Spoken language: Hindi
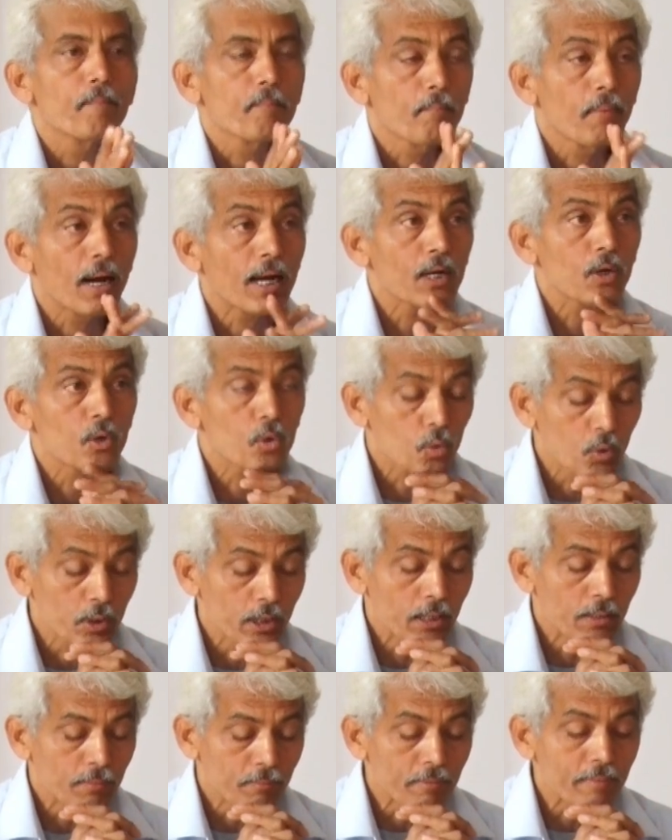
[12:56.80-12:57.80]
मान लो
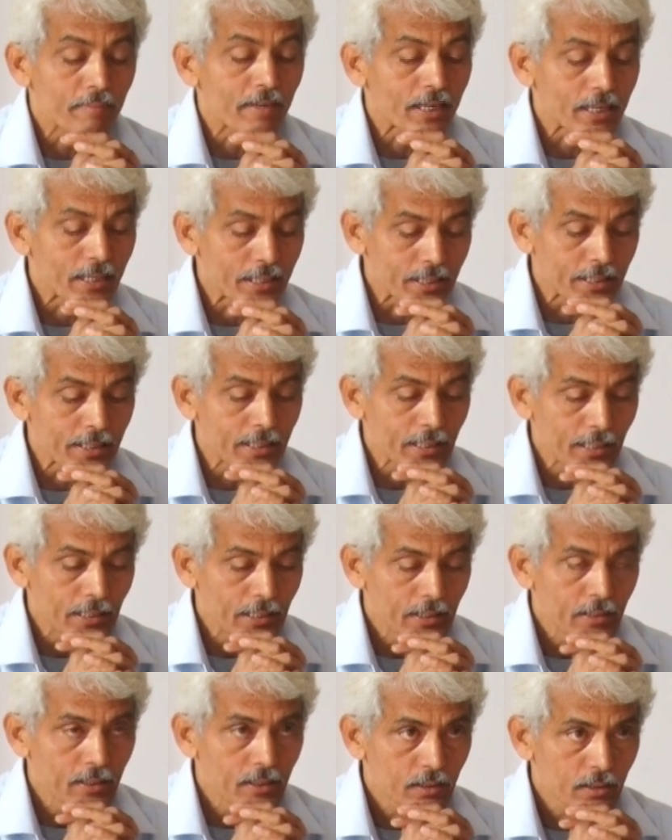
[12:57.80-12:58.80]
कोई विवाह नहीं किया
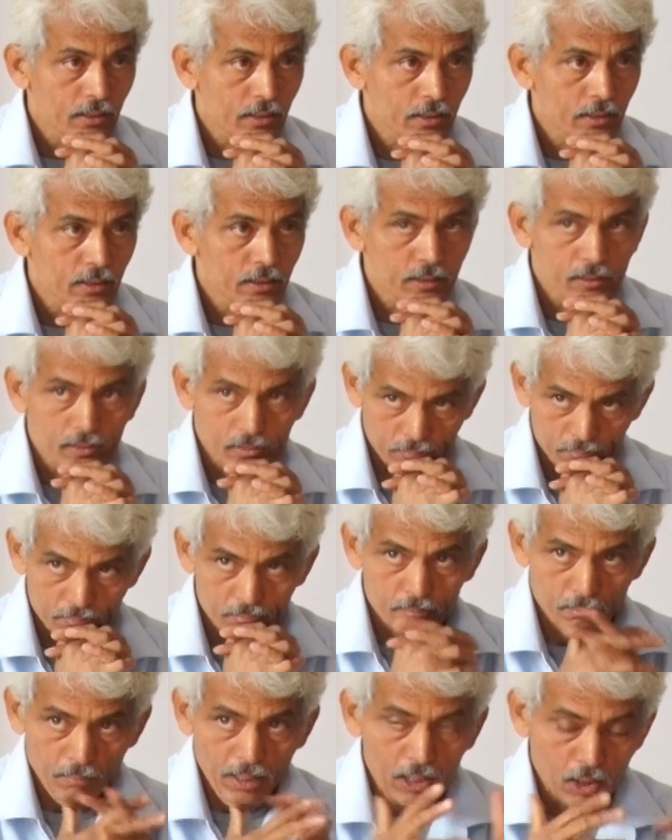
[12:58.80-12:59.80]
है
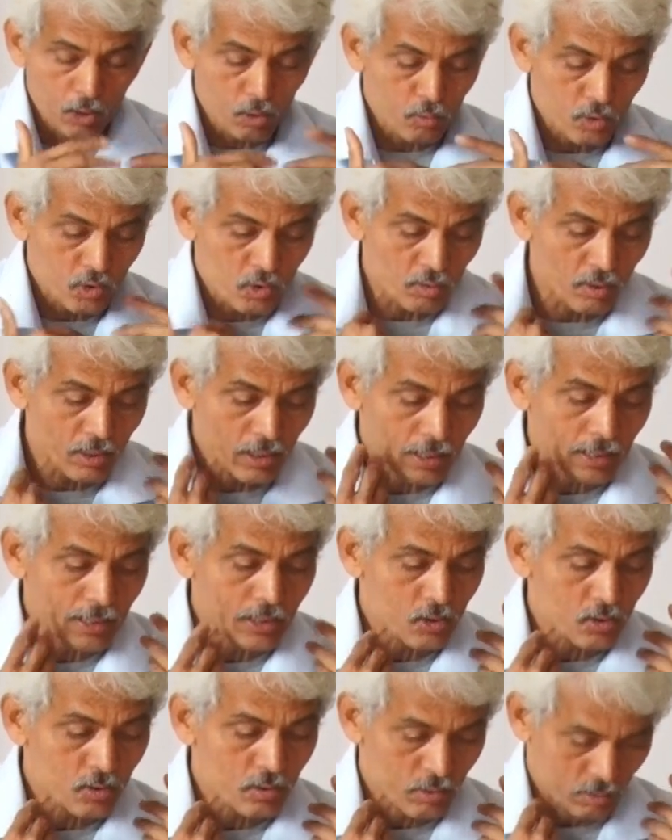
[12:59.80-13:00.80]
मान लो वो
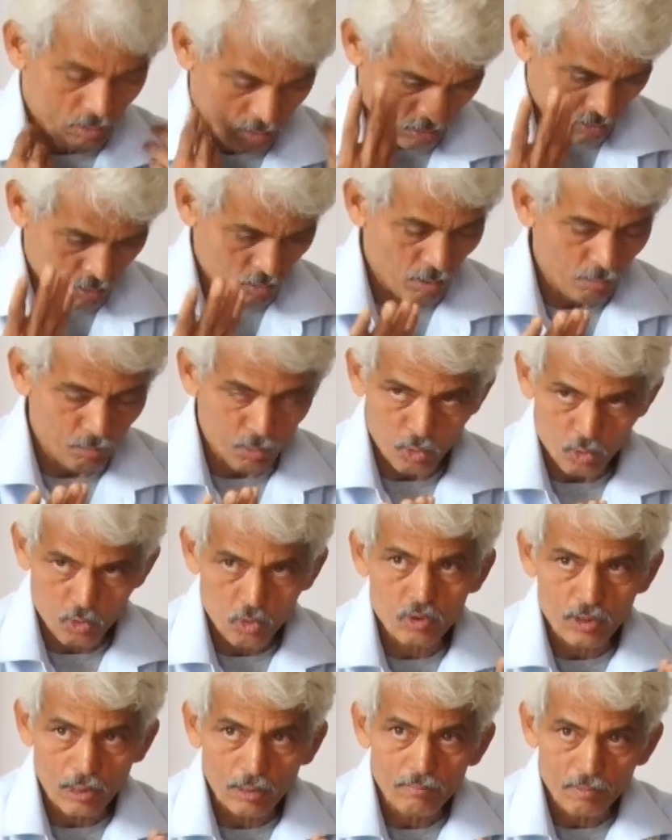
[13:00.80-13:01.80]
स्वनारी स्वपुरुष
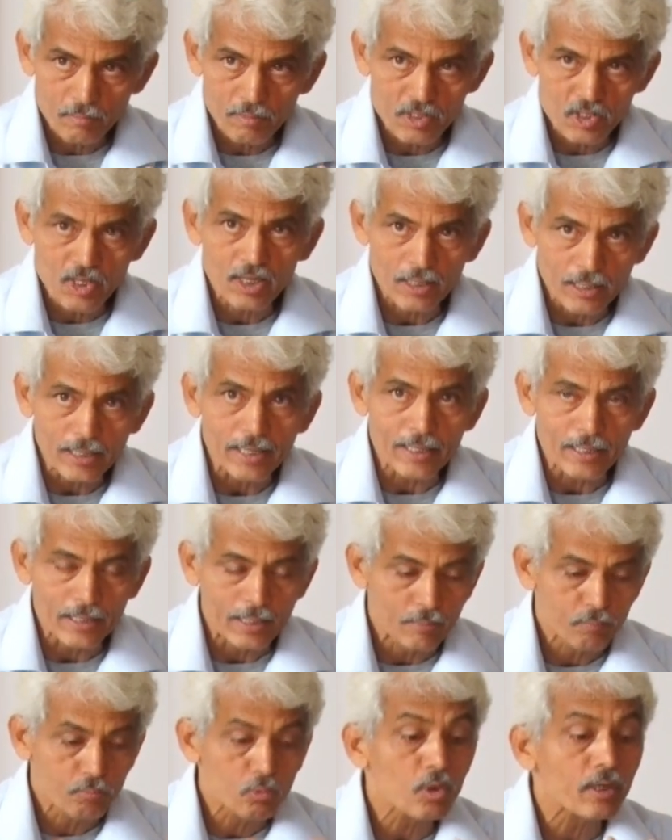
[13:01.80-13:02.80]
उसका भी वैसा नहीं
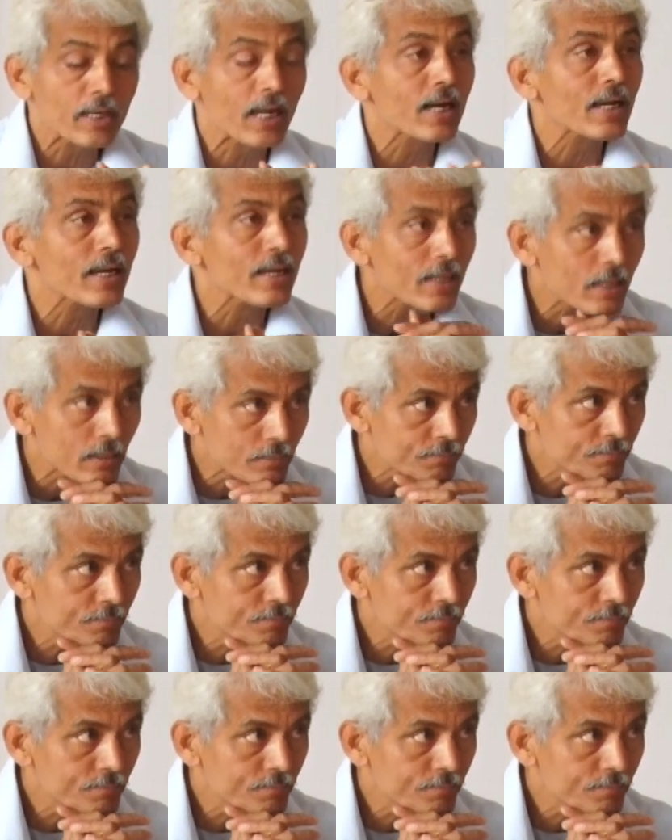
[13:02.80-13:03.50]
है तो क्या करेगा